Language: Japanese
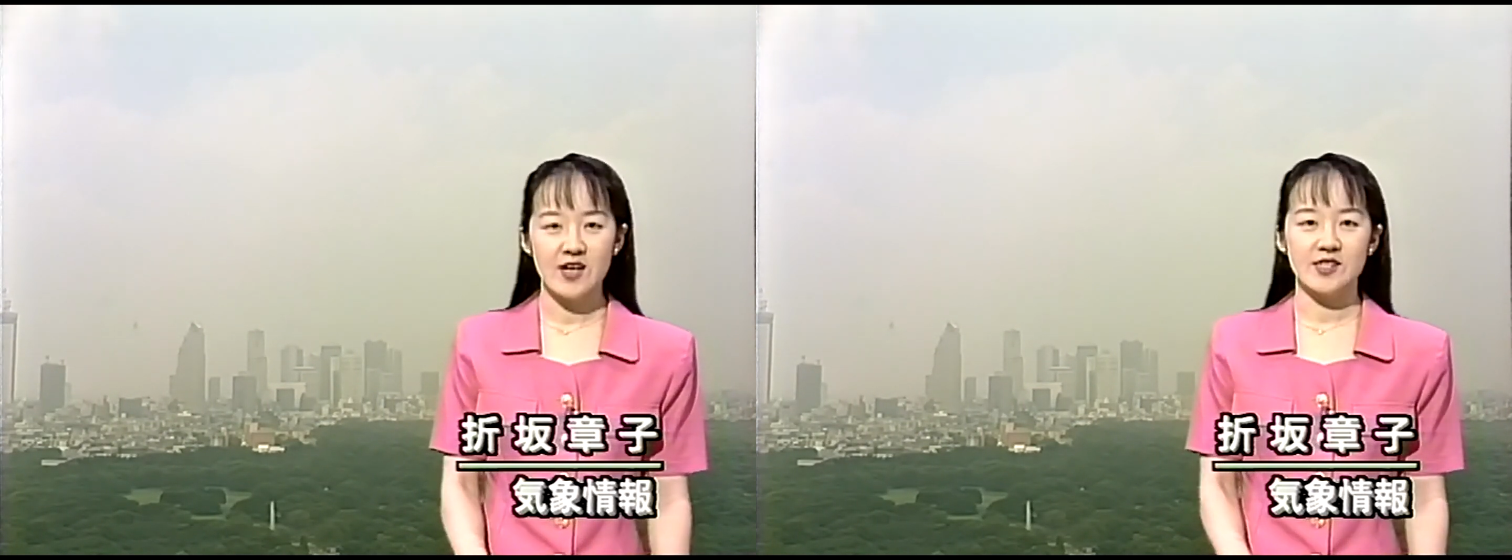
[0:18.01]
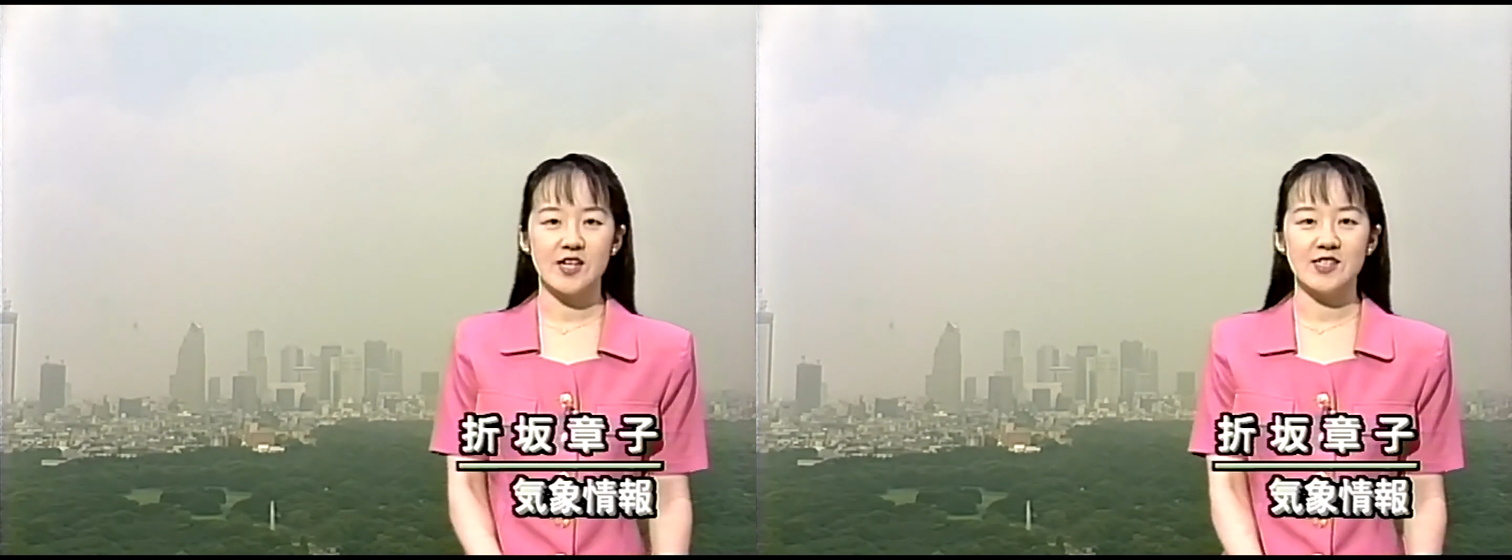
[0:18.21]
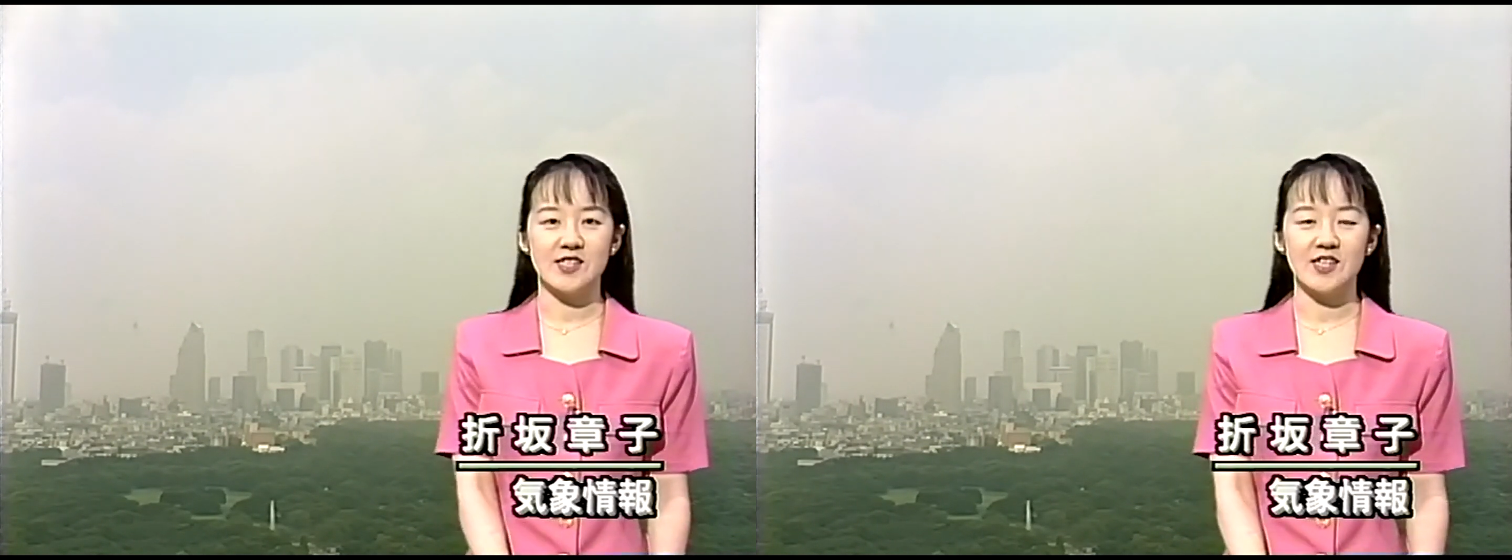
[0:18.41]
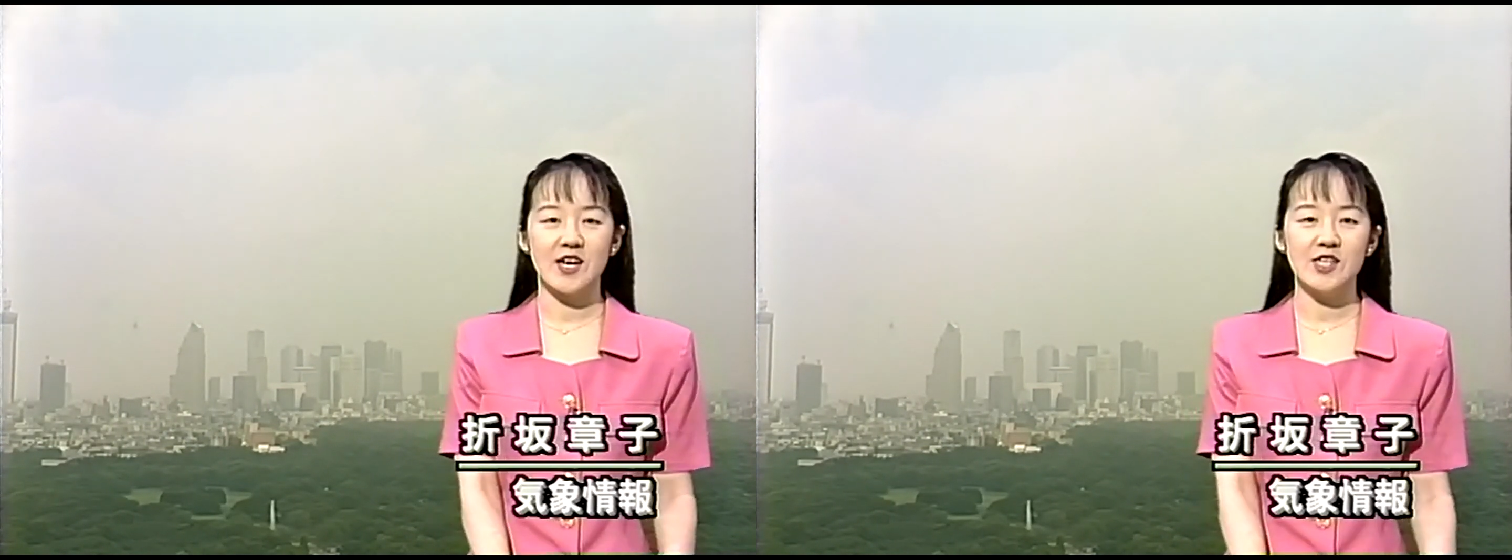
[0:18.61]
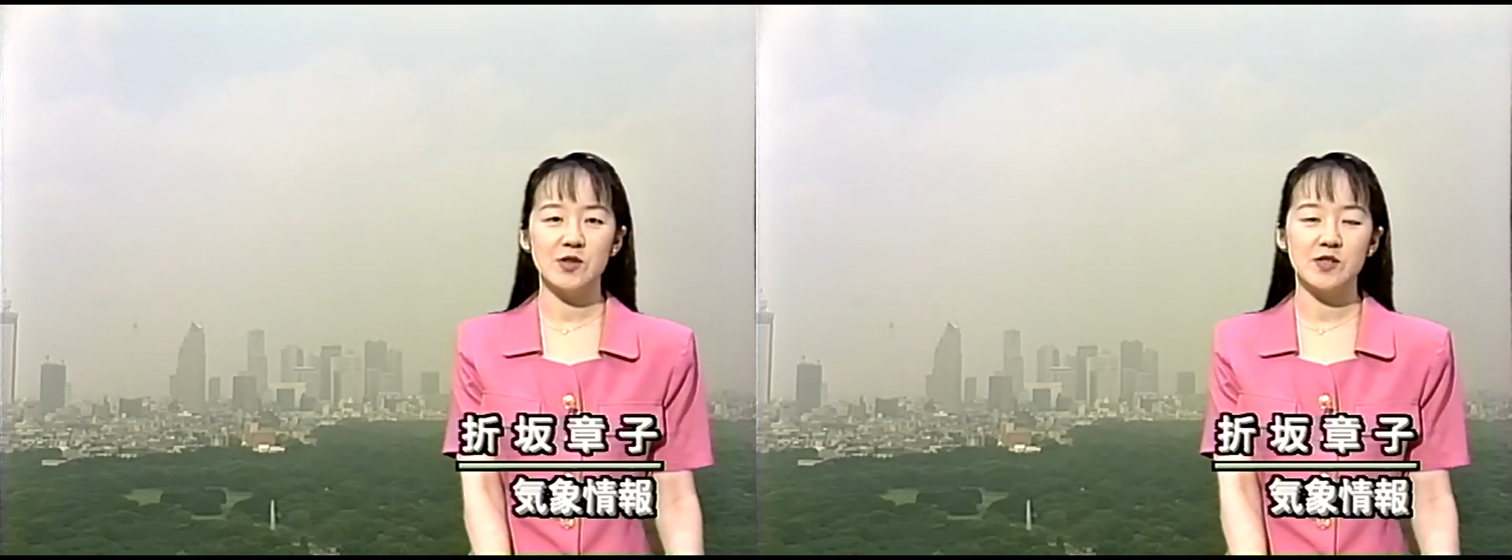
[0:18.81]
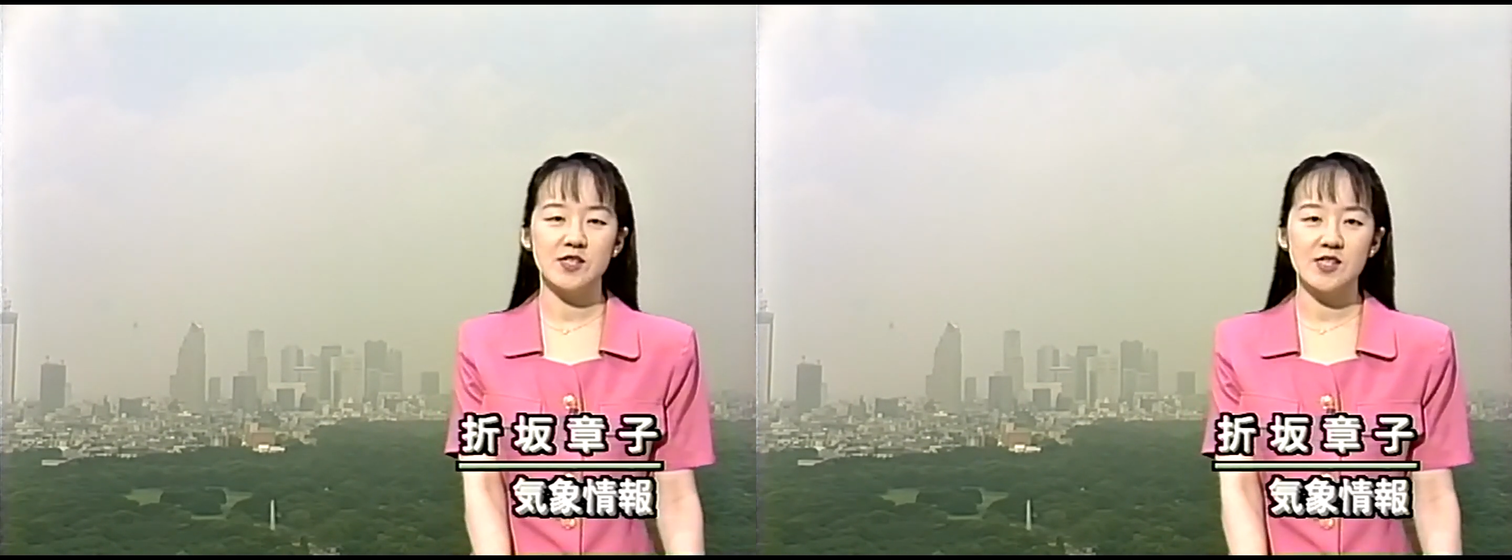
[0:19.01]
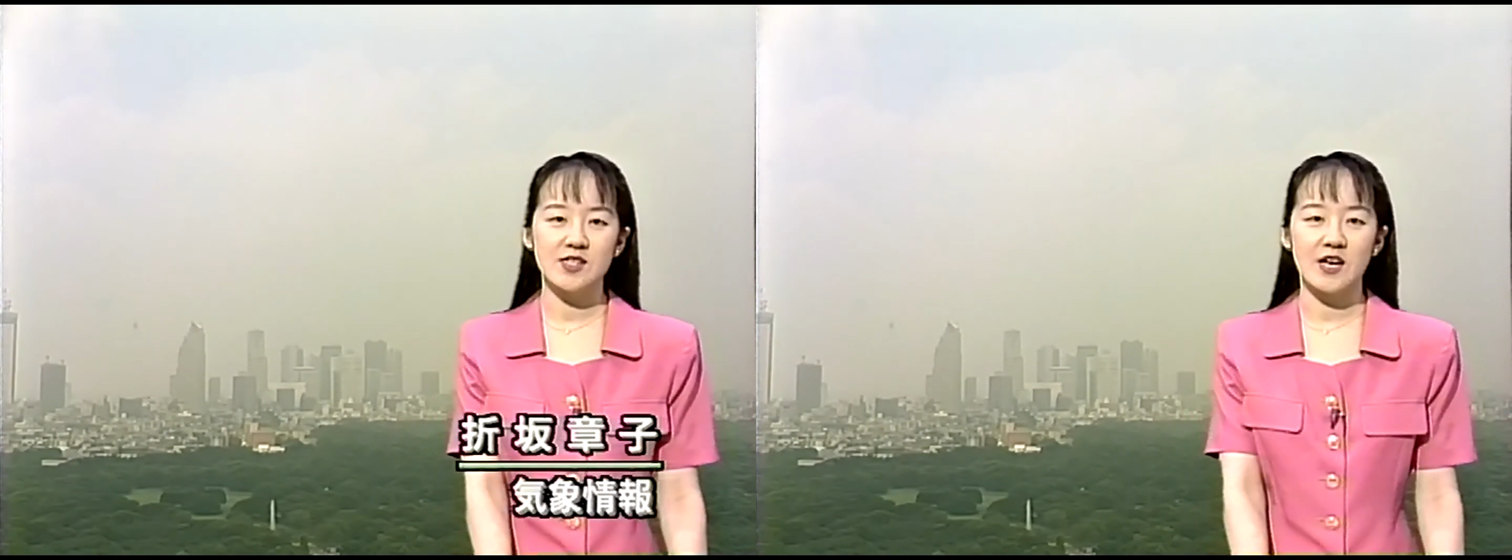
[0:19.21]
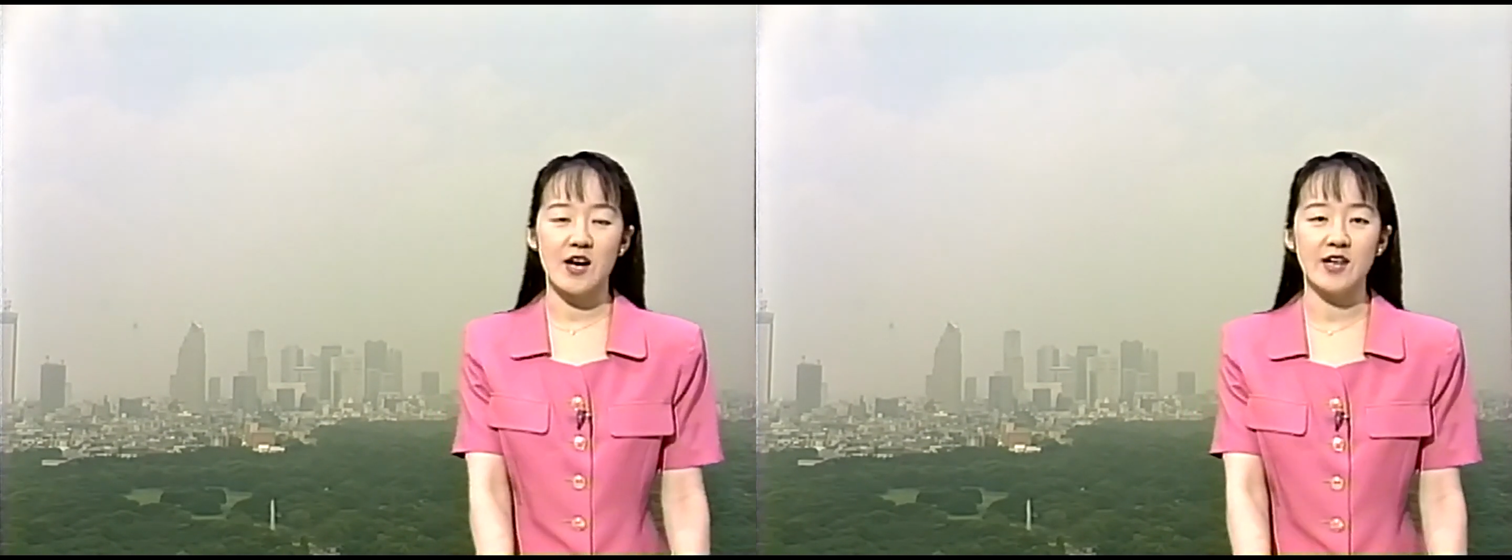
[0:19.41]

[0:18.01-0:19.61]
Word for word: しかし光の季節が